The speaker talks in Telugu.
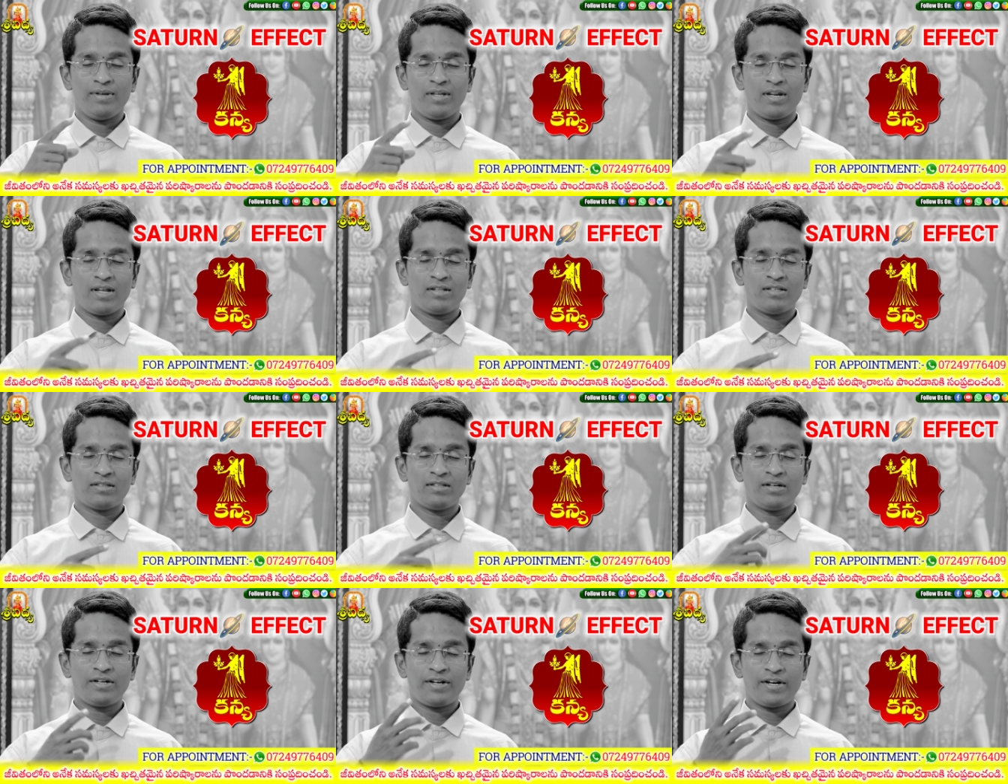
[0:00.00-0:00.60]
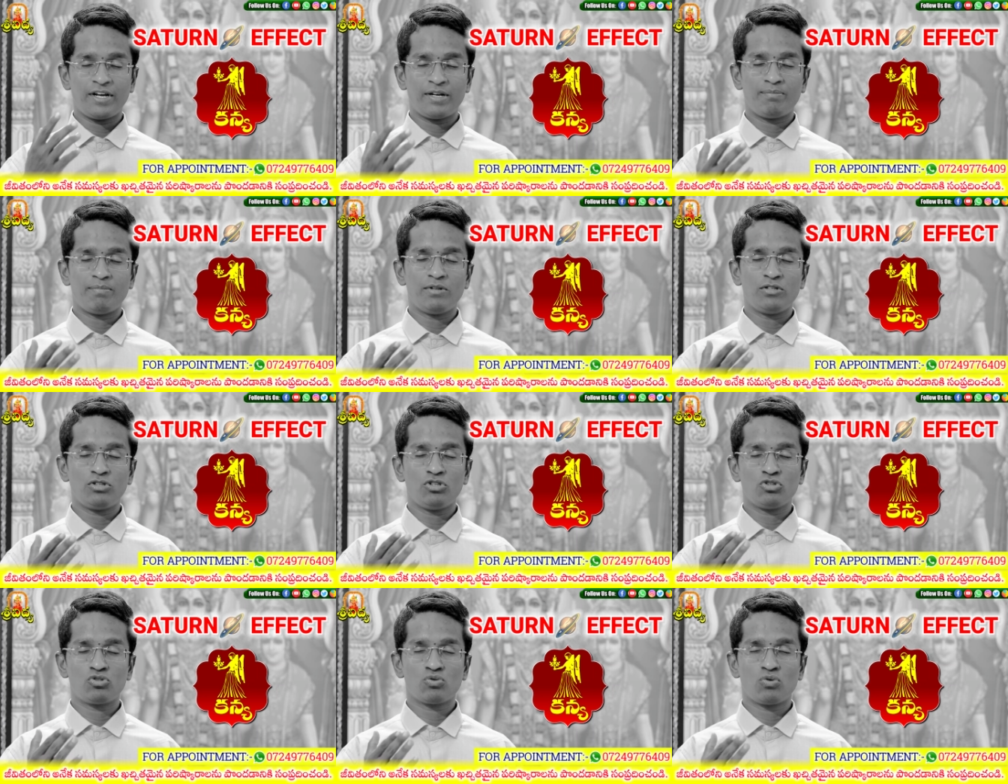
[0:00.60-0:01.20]
మీరు ఏదైతే
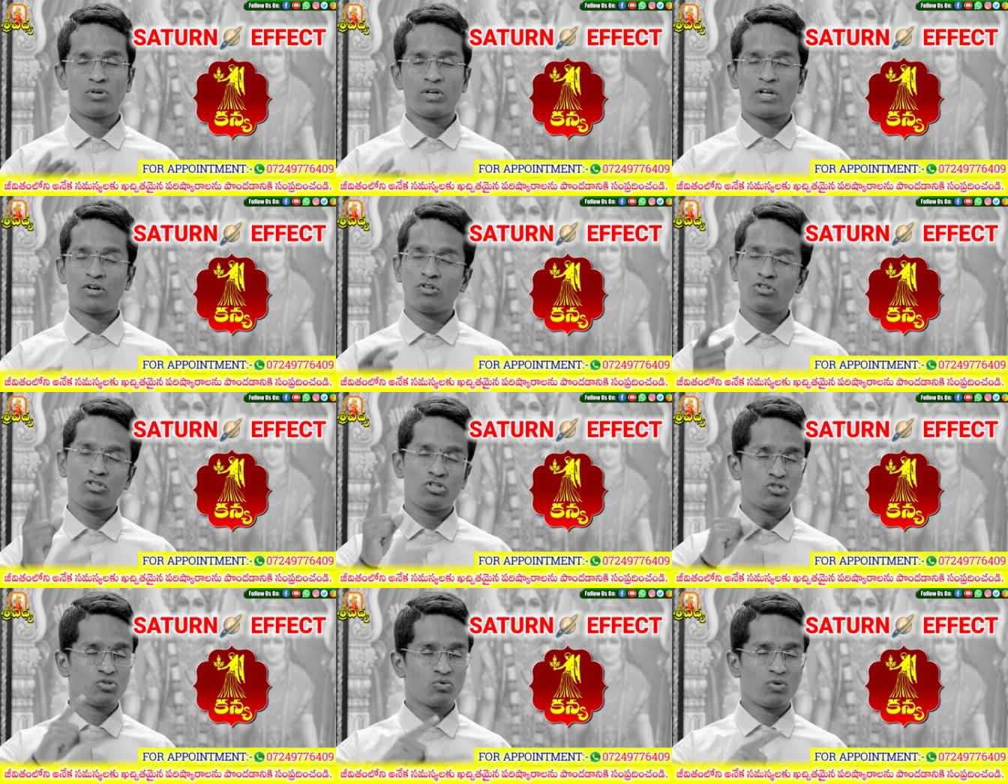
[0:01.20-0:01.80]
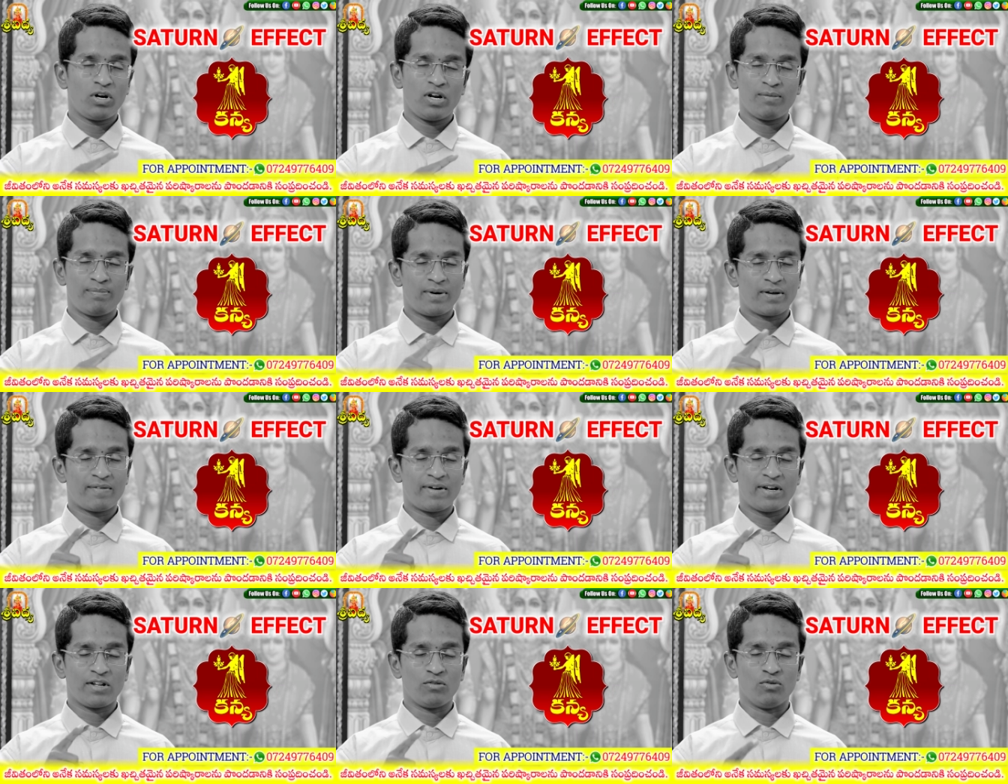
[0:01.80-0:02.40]
ట్రీట్మెంట్ తీసుకుంటారో తీసుకోండి
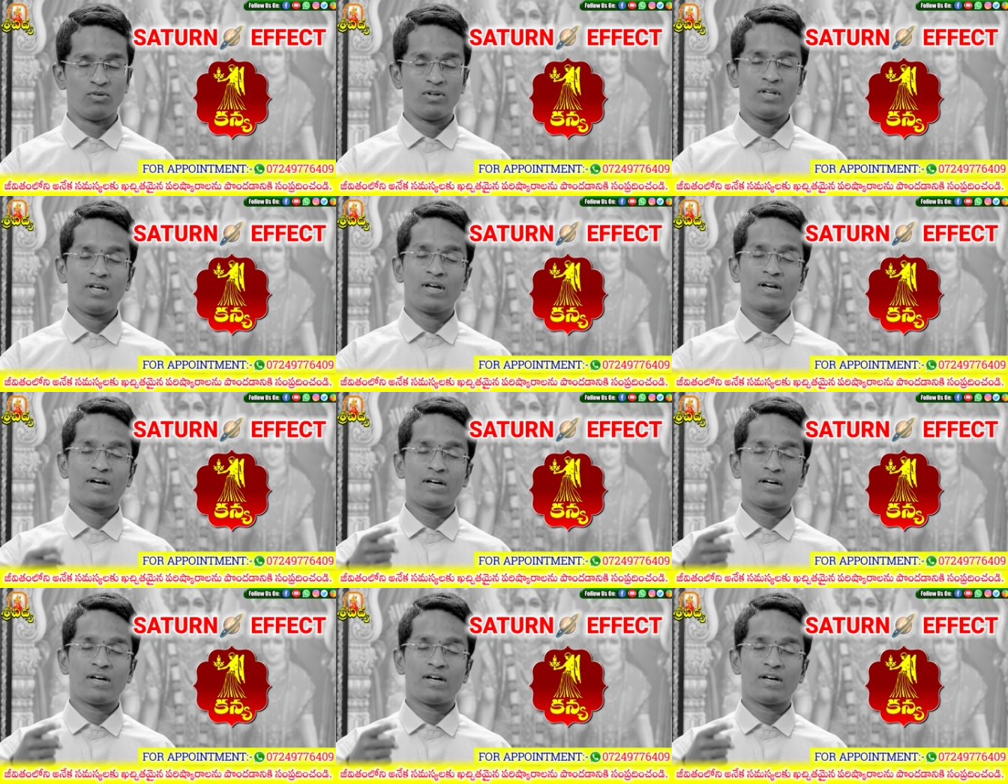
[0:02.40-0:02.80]
పర్వాలేదు